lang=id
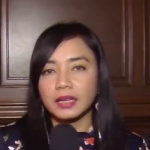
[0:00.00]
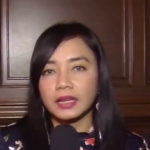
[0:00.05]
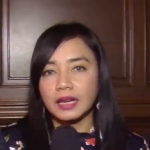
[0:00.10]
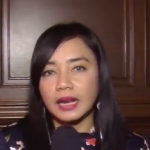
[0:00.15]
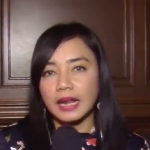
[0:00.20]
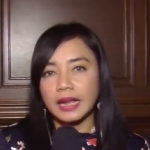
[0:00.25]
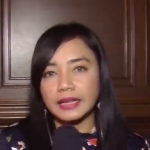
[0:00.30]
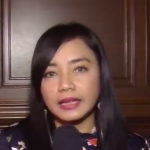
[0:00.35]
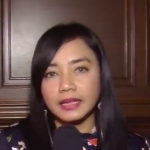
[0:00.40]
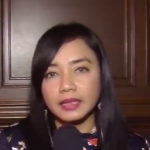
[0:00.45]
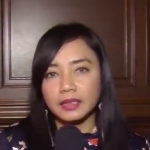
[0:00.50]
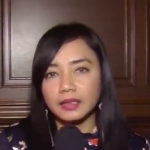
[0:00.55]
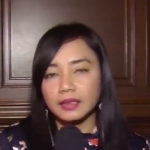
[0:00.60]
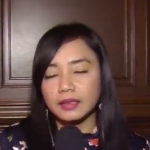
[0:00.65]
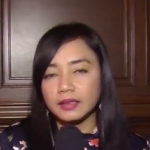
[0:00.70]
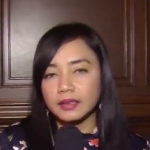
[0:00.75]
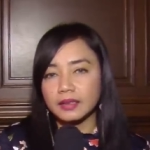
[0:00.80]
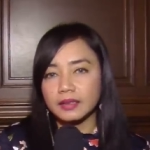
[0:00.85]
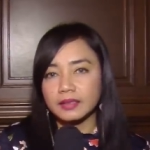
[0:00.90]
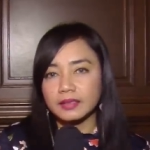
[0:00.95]
klien
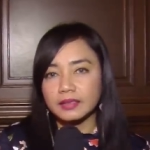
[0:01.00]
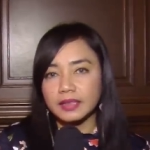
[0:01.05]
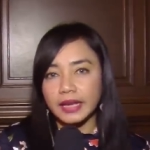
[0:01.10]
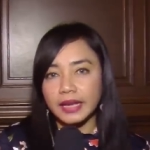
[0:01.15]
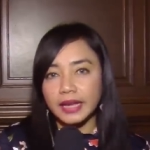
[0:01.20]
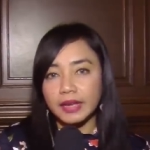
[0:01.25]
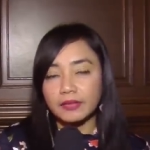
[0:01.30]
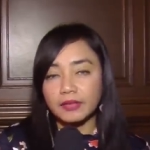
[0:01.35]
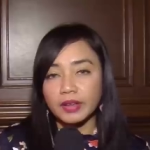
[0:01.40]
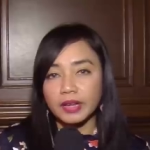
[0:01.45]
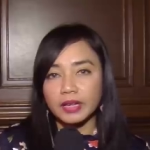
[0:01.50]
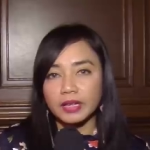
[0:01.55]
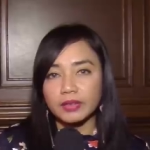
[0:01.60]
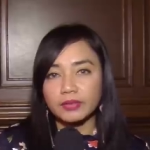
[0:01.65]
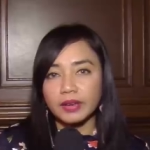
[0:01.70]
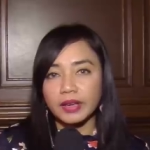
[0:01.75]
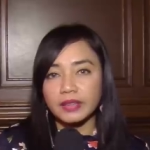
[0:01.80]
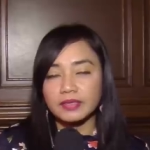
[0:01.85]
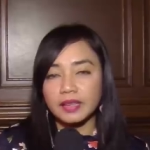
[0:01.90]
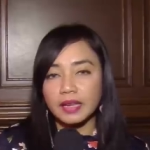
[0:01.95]
saya Verly
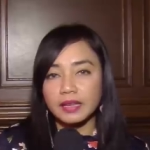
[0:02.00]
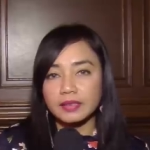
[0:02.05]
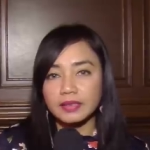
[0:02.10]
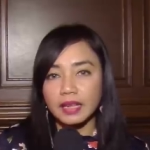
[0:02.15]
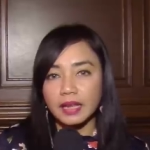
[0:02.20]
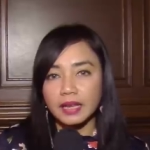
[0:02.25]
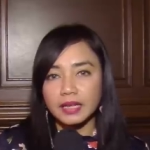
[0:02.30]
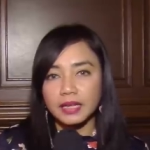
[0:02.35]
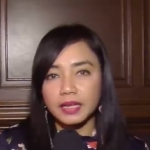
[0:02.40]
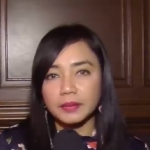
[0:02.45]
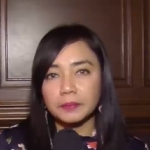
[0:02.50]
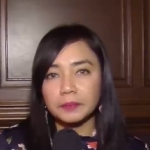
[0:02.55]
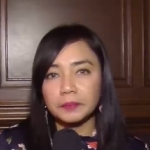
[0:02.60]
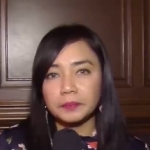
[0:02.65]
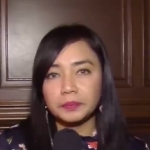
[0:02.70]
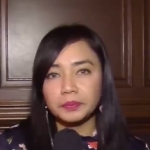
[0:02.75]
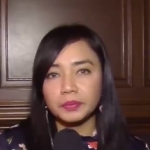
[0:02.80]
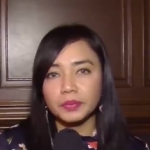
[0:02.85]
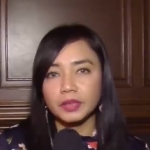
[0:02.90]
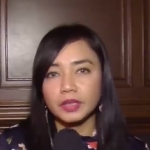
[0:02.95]
Faisal Salim
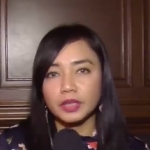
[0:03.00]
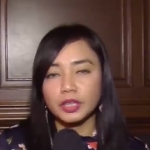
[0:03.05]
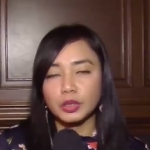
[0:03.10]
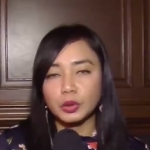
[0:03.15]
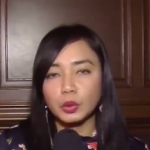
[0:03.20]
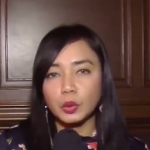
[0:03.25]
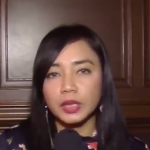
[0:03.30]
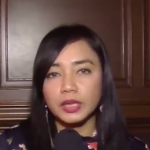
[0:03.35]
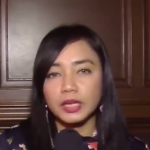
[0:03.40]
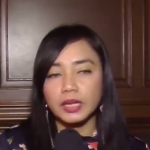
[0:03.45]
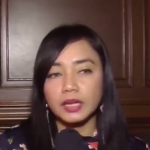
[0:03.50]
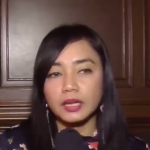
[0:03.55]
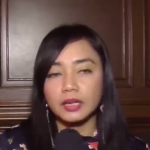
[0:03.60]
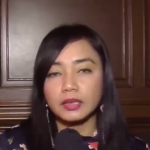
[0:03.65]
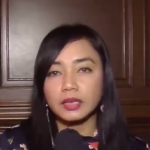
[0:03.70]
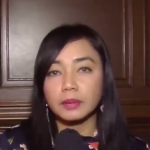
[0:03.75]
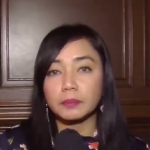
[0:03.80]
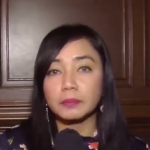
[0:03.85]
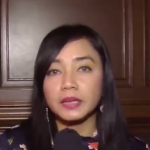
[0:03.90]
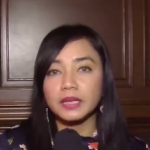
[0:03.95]
itu adalah
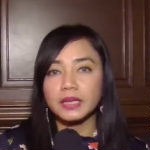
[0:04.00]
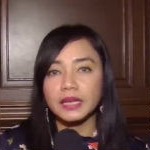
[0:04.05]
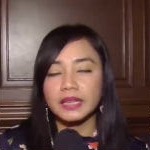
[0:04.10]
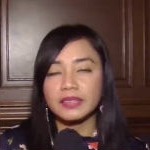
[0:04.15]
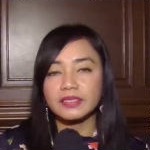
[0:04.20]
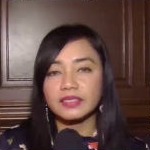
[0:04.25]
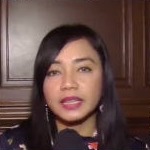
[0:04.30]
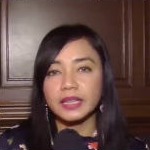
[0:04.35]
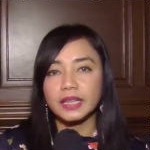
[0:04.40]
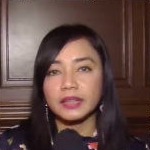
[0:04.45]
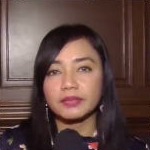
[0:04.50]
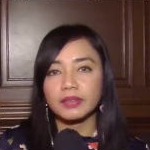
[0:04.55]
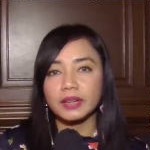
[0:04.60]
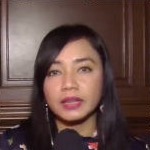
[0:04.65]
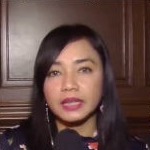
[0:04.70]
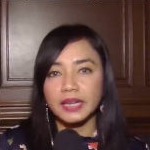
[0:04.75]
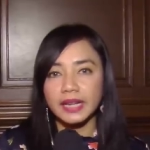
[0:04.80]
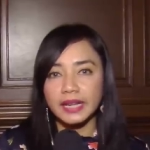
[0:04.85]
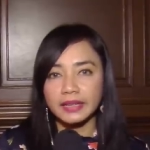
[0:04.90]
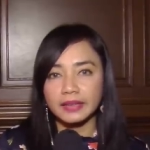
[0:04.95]
teman dari
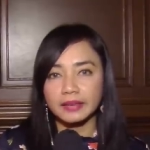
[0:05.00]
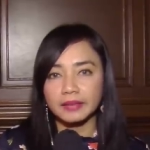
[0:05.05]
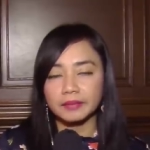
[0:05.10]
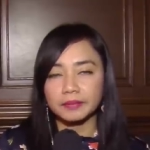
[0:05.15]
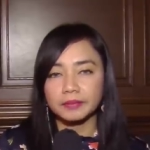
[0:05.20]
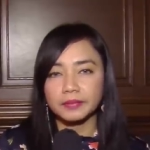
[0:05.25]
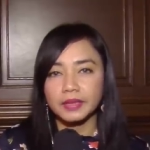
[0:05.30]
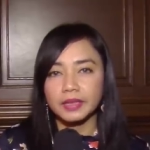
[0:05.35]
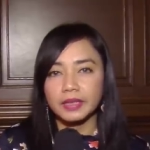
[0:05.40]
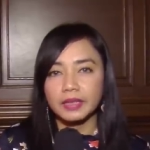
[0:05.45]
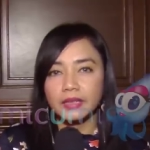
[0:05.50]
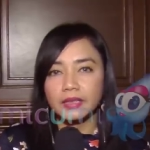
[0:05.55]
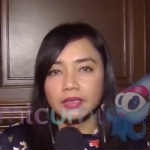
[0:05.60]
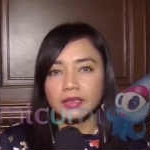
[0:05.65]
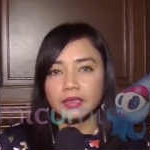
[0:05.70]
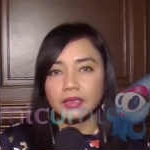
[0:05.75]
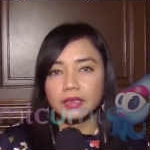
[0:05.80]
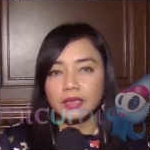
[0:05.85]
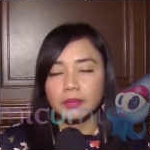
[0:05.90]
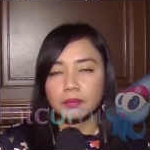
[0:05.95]
Jennifer Dan
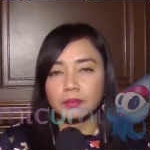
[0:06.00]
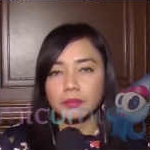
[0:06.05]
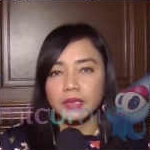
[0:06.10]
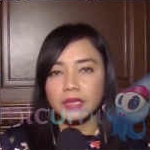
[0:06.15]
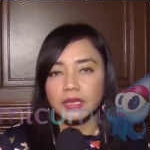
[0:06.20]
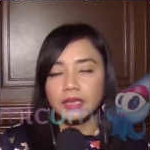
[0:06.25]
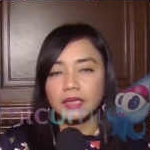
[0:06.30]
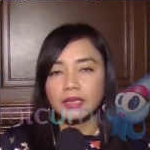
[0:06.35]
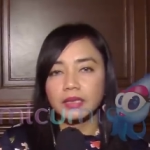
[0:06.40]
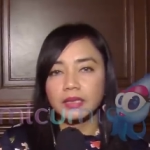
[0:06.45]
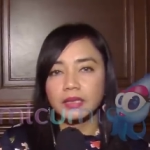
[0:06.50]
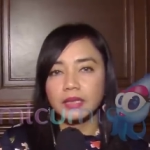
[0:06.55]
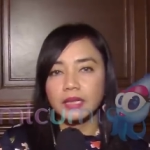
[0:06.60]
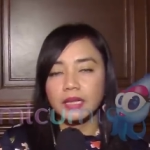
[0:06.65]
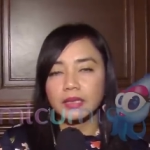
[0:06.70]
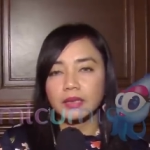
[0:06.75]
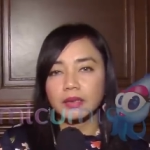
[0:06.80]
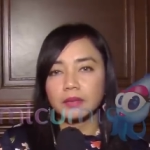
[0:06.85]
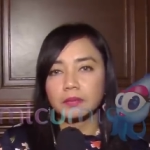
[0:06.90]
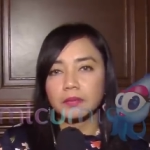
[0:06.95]
teman
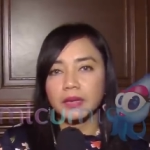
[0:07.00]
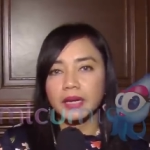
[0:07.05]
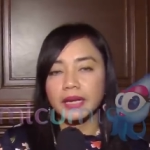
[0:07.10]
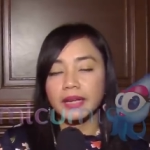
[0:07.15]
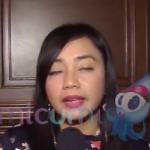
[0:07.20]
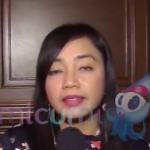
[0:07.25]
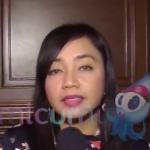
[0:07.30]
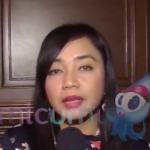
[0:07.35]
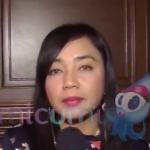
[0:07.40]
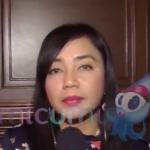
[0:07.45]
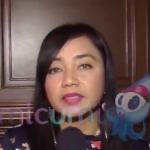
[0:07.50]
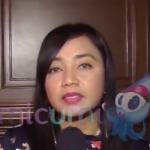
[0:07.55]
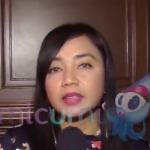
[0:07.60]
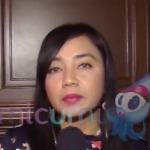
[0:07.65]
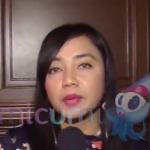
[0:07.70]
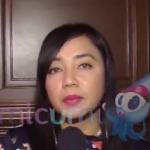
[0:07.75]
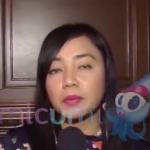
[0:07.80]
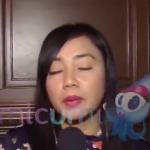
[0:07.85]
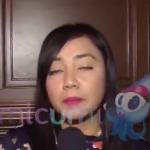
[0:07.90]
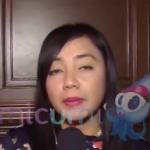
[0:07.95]
dan mereka
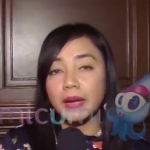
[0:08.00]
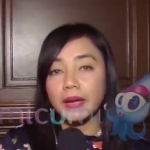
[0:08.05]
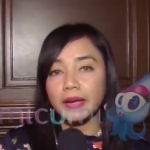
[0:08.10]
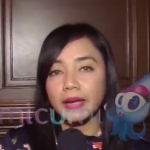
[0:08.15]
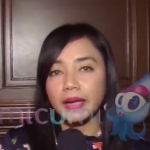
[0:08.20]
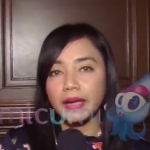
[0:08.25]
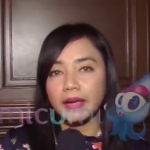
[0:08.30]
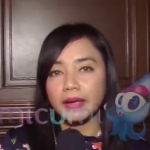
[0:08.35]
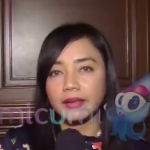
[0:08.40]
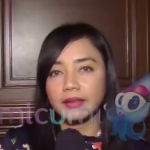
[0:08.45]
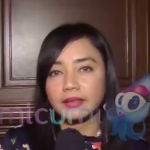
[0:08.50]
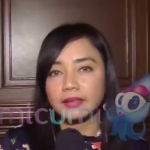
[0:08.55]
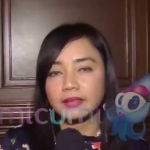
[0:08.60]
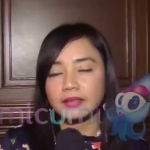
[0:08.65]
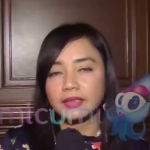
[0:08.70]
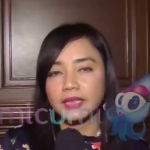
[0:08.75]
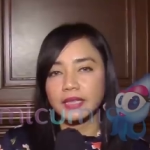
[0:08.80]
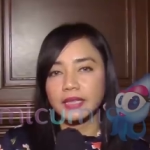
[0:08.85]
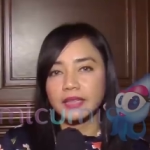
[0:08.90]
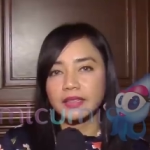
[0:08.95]
sama-sama pemakai
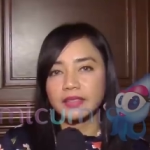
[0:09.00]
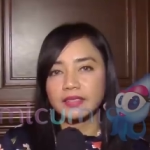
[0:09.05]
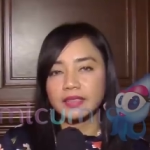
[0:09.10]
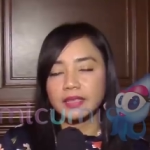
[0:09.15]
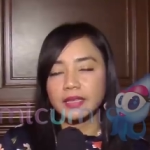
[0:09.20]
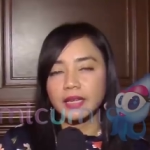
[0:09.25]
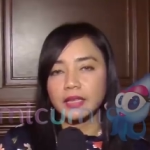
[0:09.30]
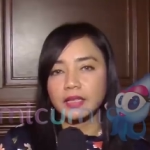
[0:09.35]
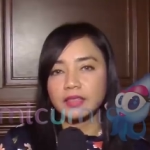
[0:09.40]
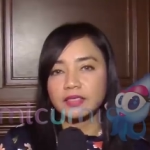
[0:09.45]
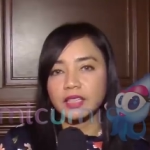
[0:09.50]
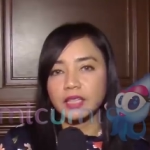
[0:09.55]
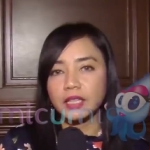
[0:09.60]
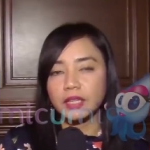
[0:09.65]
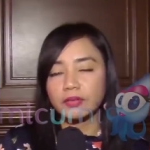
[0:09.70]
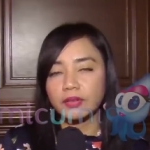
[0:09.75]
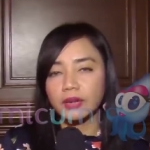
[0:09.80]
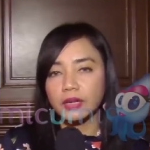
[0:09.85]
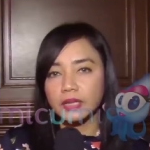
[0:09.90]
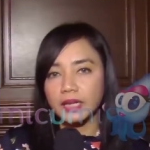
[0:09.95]
jadi di sini ada
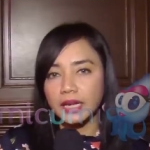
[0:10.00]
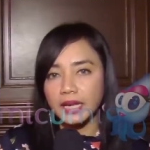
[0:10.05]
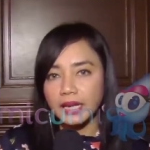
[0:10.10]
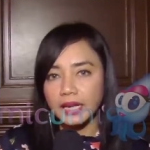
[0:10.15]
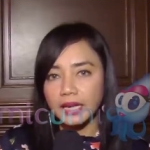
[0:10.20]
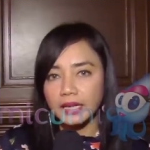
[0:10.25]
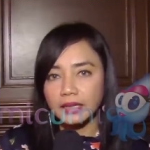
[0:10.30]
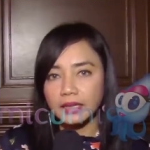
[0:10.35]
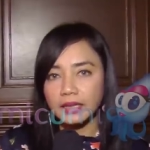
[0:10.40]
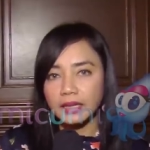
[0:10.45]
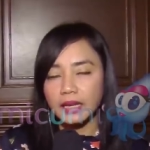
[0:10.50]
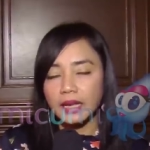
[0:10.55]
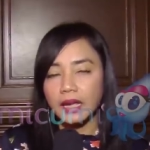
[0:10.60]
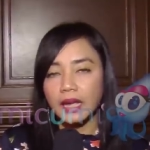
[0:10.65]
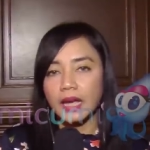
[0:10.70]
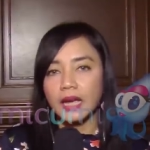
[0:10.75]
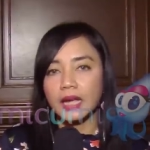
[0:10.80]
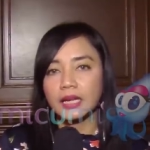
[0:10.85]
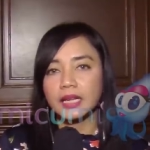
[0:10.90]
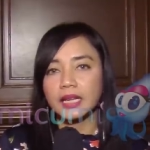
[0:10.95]
Jennifer Dan,
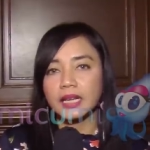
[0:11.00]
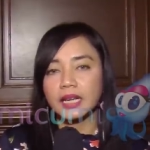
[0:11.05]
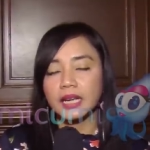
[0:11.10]
ada